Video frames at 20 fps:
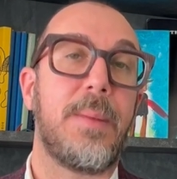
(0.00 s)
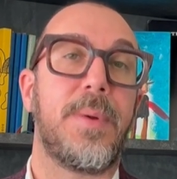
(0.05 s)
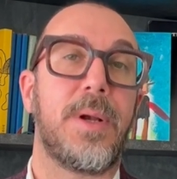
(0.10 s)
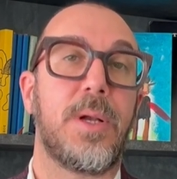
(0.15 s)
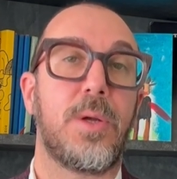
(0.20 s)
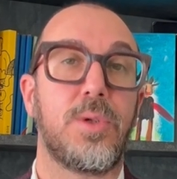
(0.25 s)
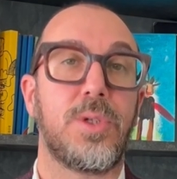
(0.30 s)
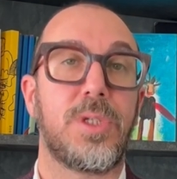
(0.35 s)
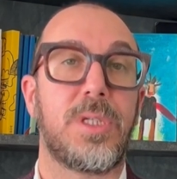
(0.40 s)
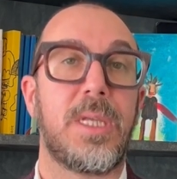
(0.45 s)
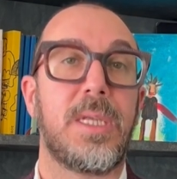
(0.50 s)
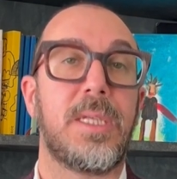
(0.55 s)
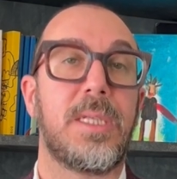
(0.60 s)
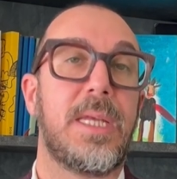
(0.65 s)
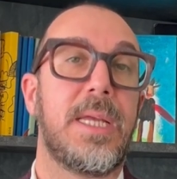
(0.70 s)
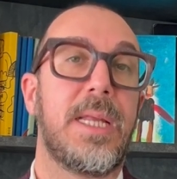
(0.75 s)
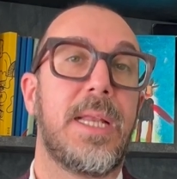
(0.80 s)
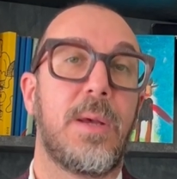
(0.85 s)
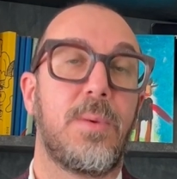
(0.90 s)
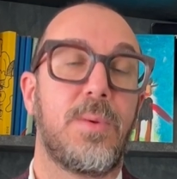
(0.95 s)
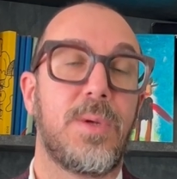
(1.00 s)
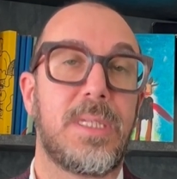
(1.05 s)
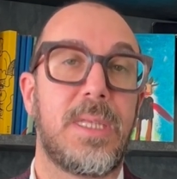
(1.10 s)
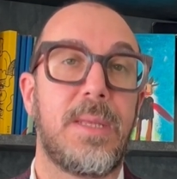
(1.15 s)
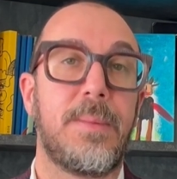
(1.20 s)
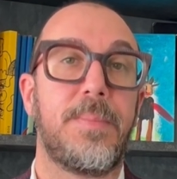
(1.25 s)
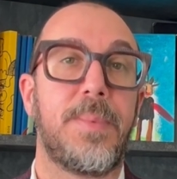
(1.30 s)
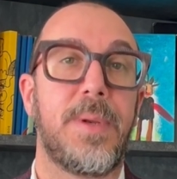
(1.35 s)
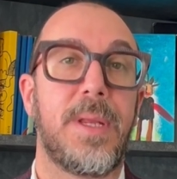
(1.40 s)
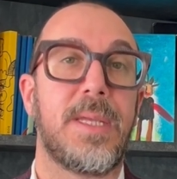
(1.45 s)
per consentire a queste
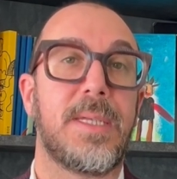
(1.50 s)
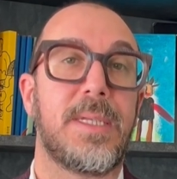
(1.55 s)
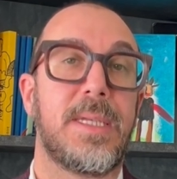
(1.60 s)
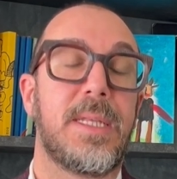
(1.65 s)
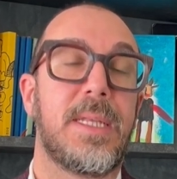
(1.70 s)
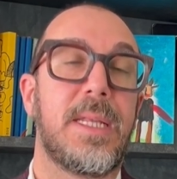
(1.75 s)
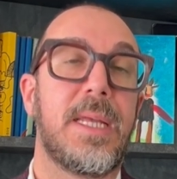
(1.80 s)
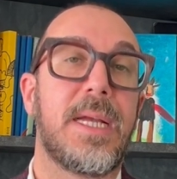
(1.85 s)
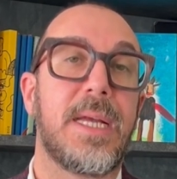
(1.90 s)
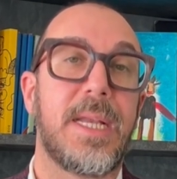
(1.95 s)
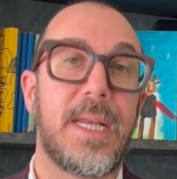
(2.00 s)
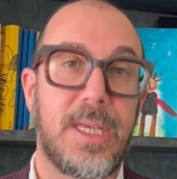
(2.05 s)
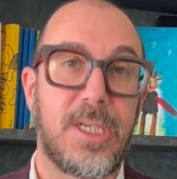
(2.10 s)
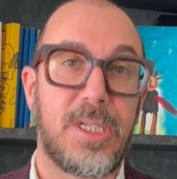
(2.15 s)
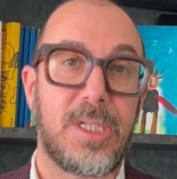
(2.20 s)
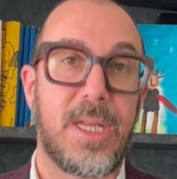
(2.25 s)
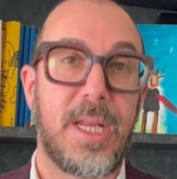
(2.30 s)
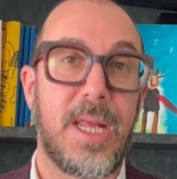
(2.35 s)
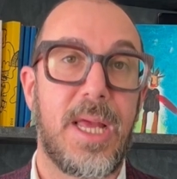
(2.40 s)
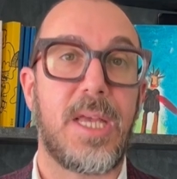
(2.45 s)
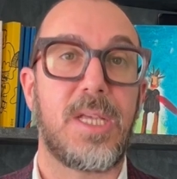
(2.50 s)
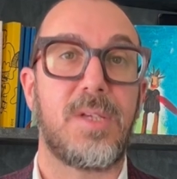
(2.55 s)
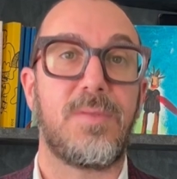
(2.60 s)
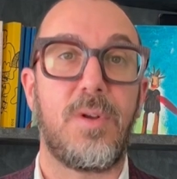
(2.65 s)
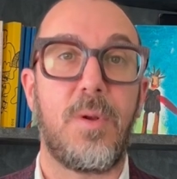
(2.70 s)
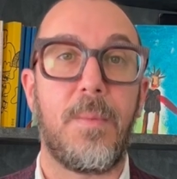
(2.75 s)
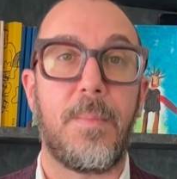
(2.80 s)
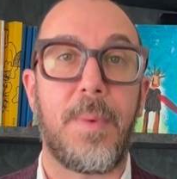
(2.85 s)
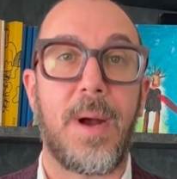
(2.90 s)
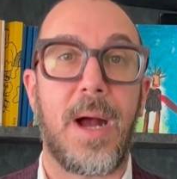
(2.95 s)
imprese di crescere e
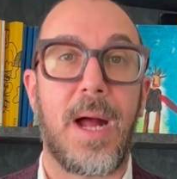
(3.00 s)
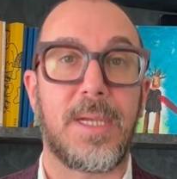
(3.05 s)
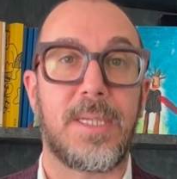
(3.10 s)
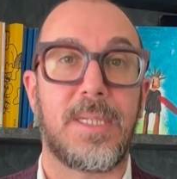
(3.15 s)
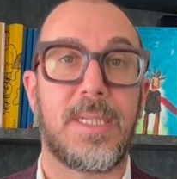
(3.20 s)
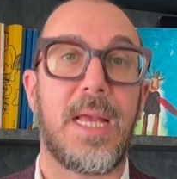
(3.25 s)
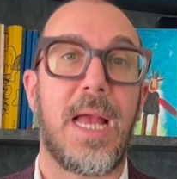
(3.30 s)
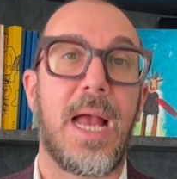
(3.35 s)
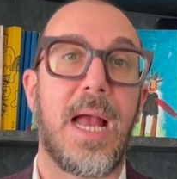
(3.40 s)
svilupparsi